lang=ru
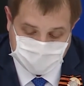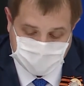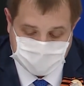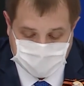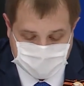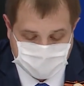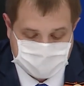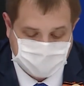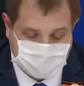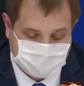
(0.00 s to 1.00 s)
или на одной из
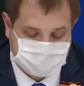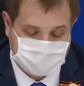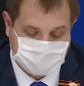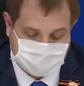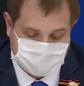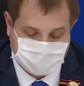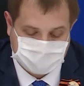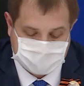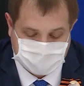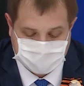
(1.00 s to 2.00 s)
партнерских
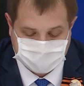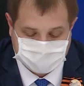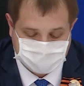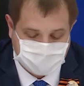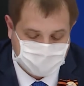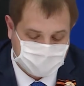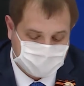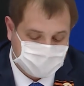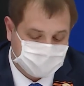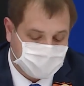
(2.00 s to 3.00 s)
площадок сайтов
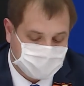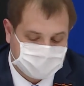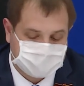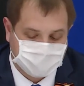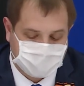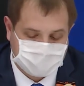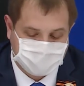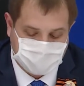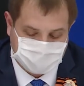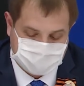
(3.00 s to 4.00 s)
проекта «Банк
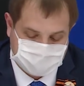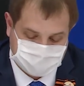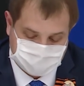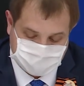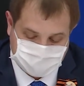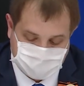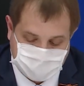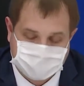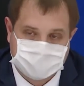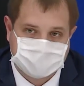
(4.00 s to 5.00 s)
памяти»,
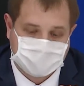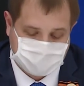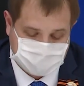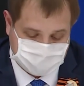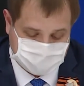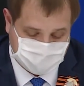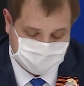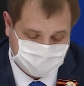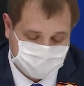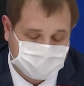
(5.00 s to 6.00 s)
либо в социальных сетях
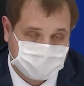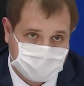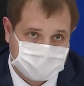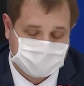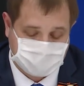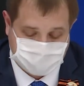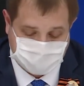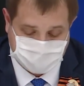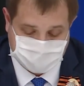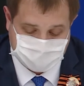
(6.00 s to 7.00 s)
ВКонтакте и
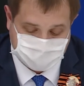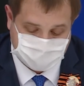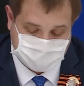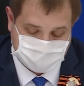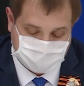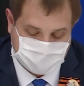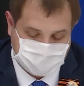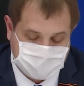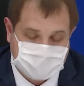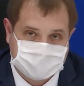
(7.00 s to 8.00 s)
Одноклассниках.
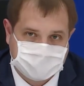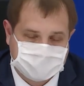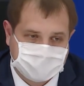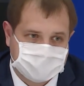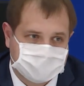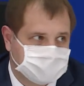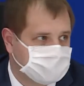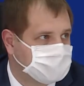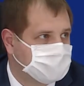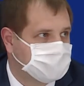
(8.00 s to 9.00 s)
Создаться
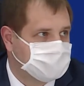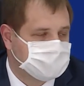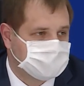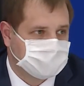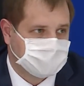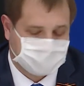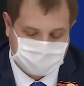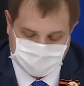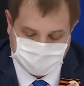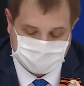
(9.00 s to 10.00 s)
единая
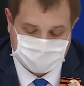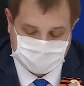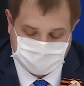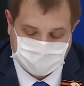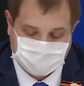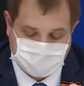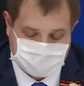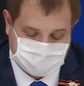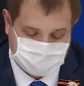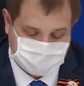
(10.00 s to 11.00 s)
информационная
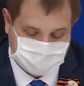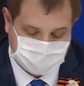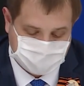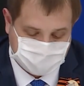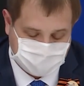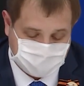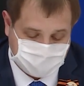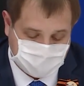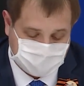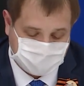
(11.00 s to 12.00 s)
база,
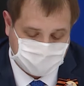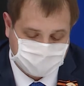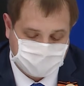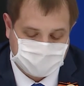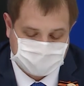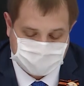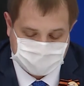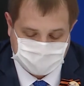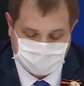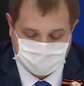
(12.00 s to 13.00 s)
на которой
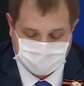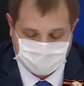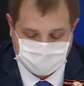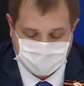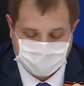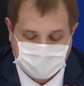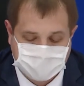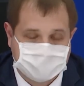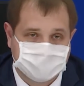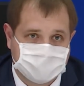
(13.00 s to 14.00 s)
автоматически будет
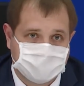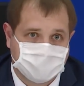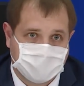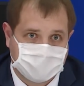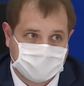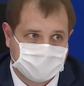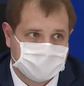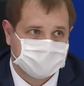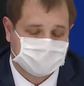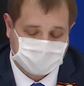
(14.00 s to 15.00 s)
формироваться видеоряд
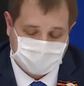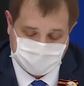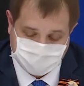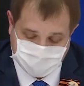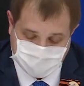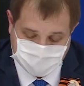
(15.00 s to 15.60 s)
из фотографий